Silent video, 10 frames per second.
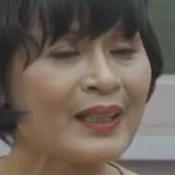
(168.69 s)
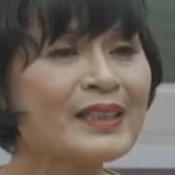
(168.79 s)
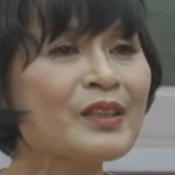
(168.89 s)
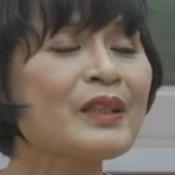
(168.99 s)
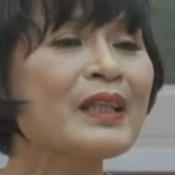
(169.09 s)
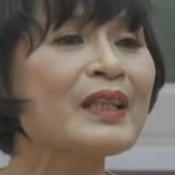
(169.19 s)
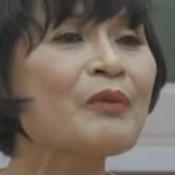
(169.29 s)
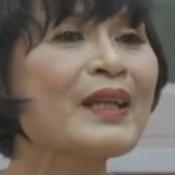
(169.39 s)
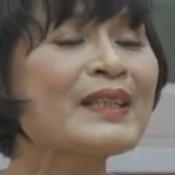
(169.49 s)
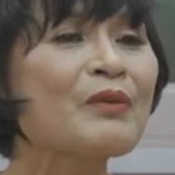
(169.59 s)
Thế cho nên là cái
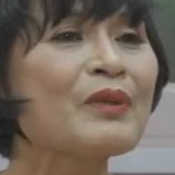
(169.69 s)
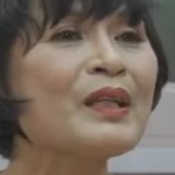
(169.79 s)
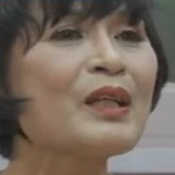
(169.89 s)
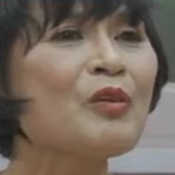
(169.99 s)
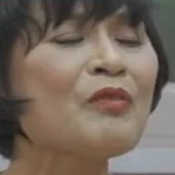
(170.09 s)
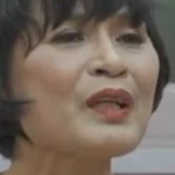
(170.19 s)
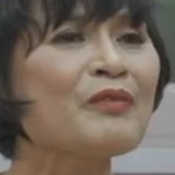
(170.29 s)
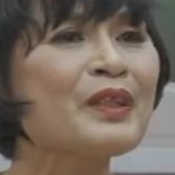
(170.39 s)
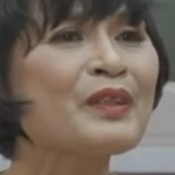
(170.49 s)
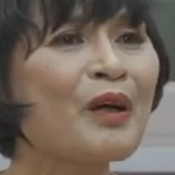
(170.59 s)
quan trọng ở đây là không phải là
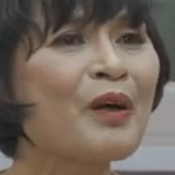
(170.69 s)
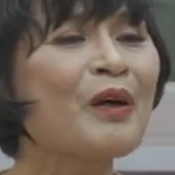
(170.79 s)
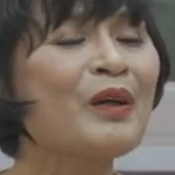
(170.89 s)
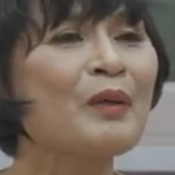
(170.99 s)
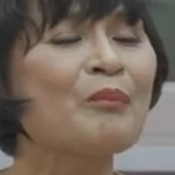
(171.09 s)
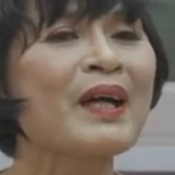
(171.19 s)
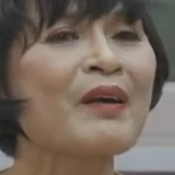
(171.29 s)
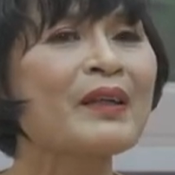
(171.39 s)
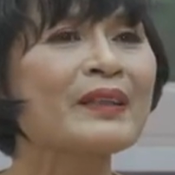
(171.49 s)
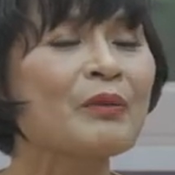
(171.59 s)
viên to, mà
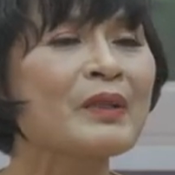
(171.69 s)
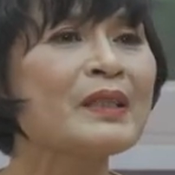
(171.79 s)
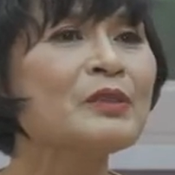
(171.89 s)
quan trọng ở đây